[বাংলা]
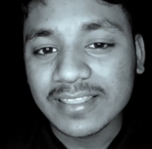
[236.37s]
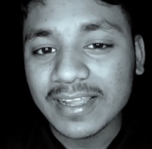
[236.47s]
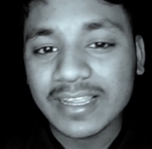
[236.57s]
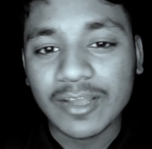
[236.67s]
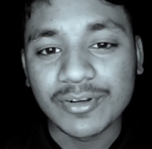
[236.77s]

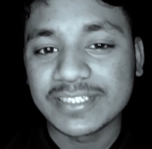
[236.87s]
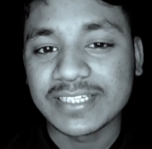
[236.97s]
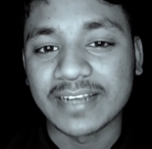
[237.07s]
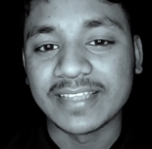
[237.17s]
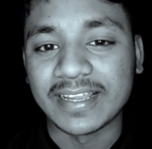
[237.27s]
আল্লাহ কাউরে
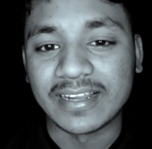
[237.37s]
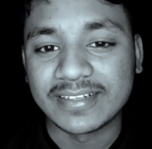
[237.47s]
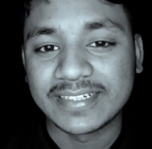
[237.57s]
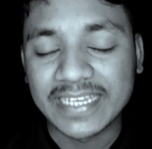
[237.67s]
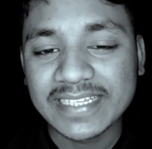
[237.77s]
ছাড় দেয়
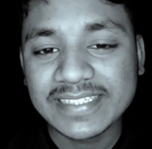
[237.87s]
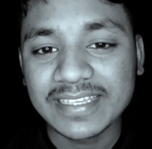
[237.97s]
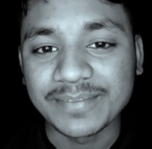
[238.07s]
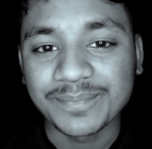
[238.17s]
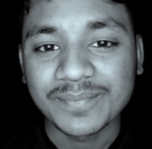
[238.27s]
না ঠিক
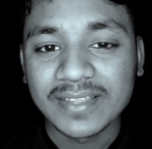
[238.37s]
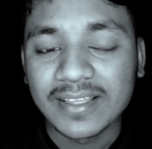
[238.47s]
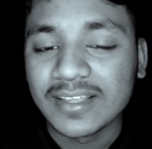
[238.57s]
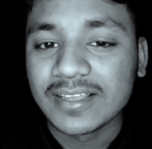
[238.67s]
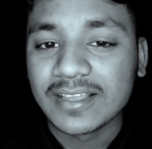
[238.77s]
আছে
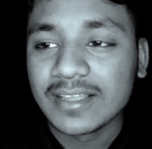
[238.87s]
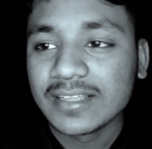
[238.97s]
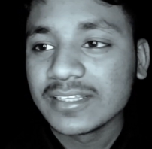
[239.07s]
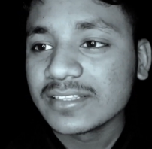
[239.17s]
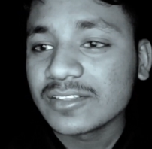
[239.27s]

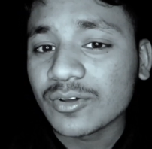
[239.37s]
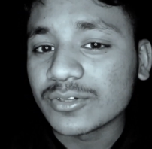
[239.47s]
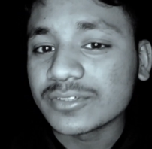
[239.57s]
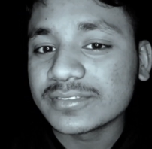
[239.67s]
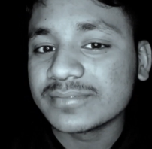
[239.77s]

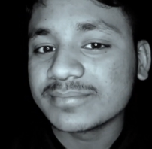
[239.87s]
তখন